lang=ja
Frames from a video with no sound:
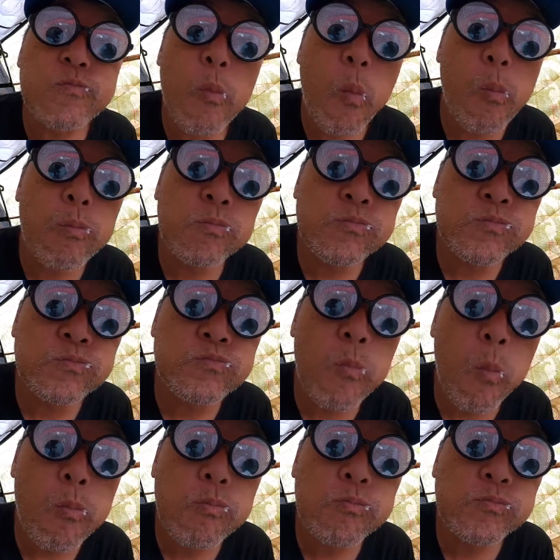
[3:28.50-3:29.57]
うん。
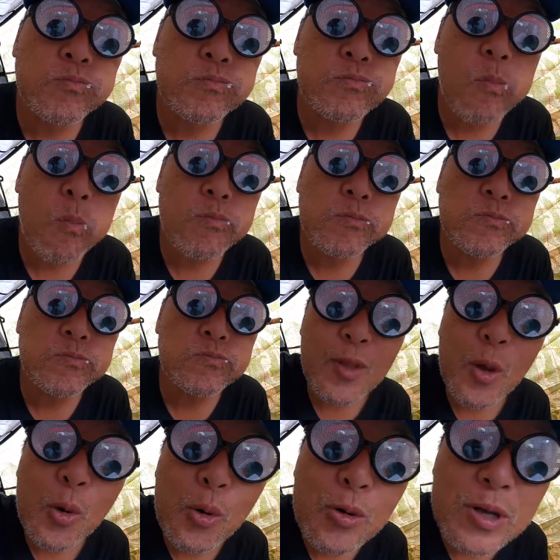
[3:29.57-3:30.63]

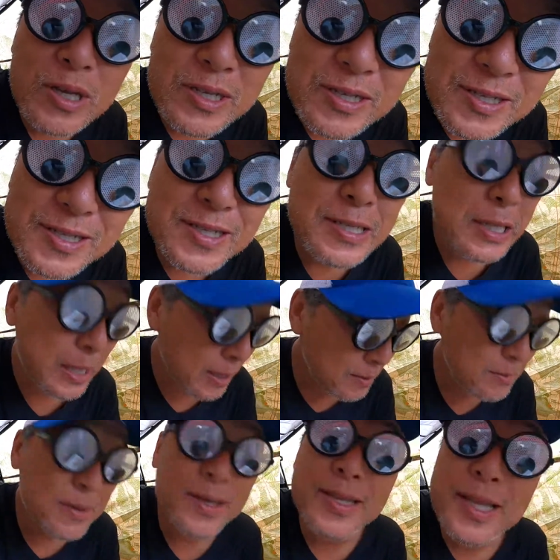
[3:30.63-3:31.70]
美味しいね、
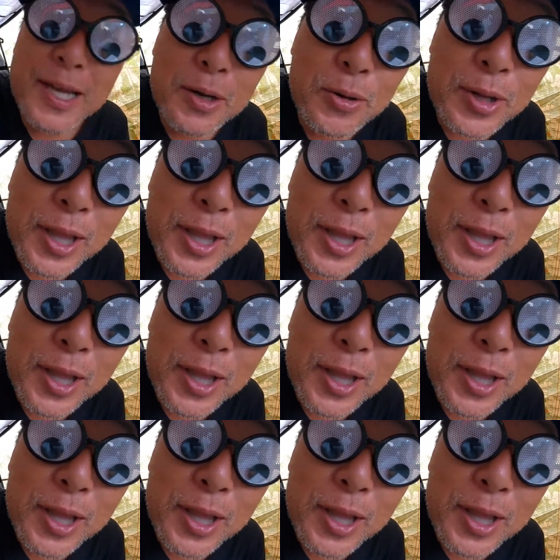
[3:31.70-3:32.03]
みんなこ